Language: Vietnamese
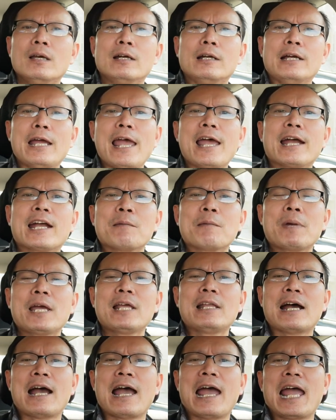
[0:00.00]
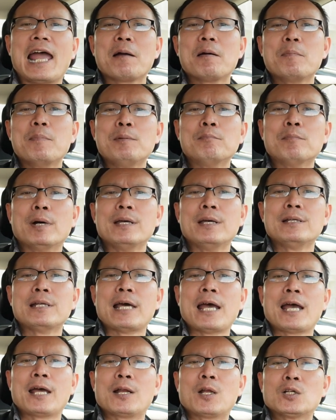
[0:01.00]
rẻ cái mấy thằng hãng ở bên Mỹ
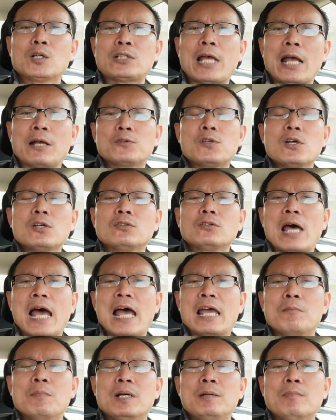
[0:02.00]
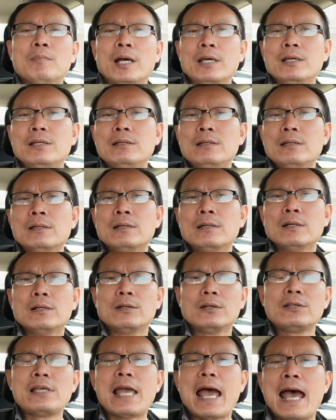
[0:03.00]
nè nó sản xuất tại bên Mỹ
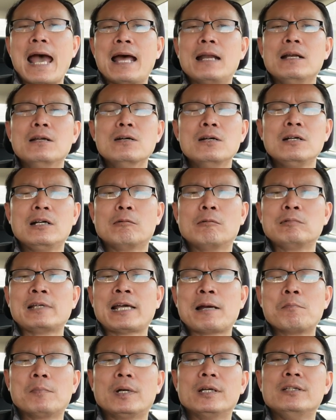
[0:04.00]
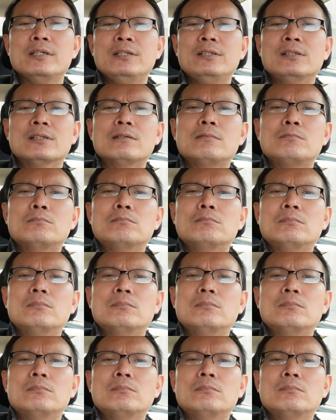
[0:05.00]
nó trả lương công nhân Mỹ nó